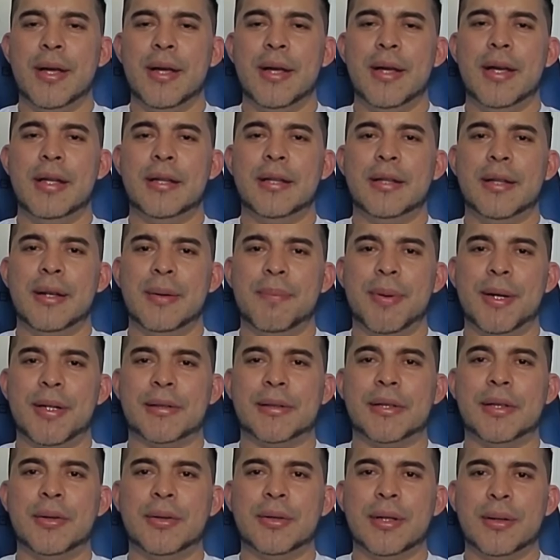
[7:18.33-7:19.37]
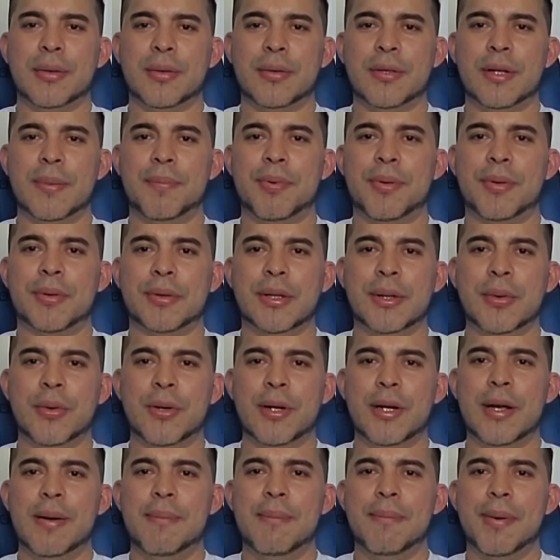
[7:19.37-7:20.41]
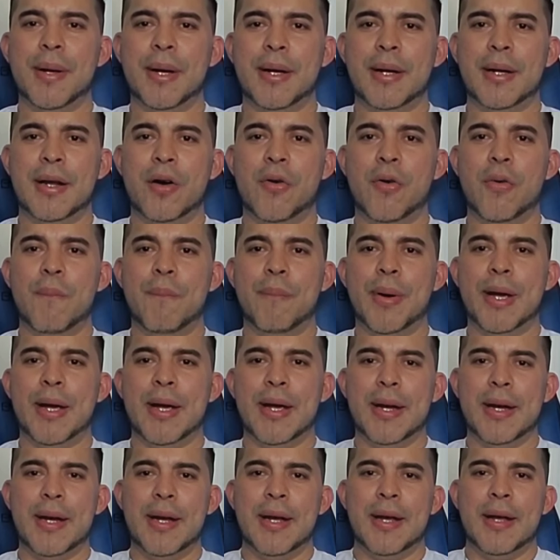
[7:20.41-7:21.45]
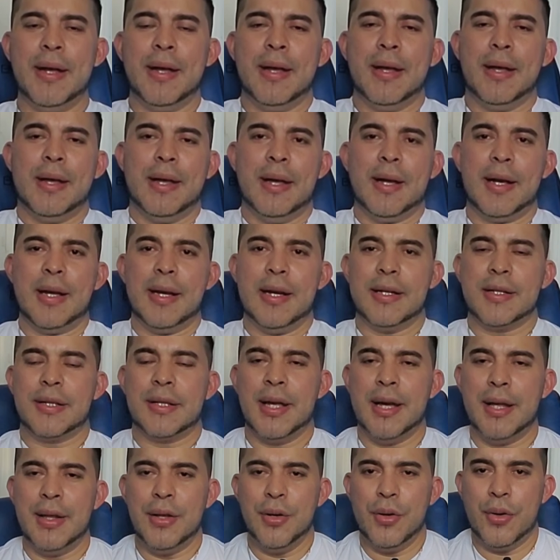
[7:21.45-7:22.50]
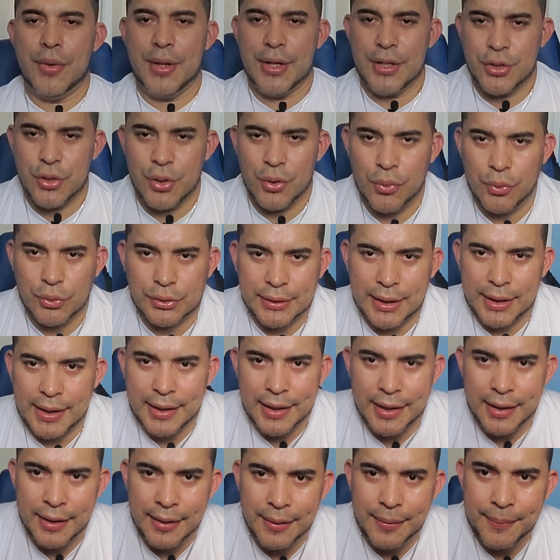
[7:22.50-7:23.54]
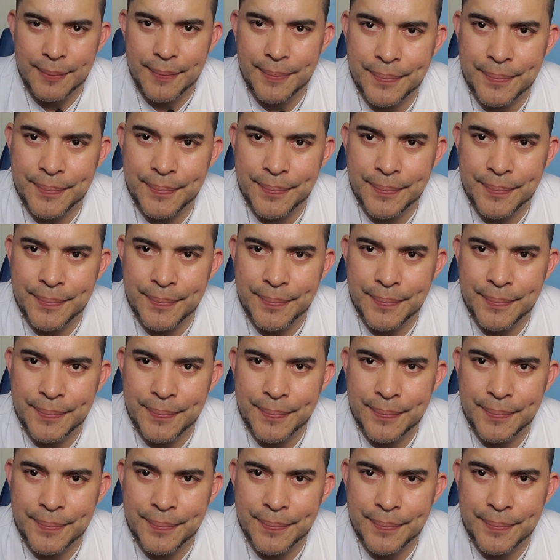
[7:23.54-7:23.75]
en el partido entre el Club Deportivo Olimpia y la UPN en el estadio de Choluteca.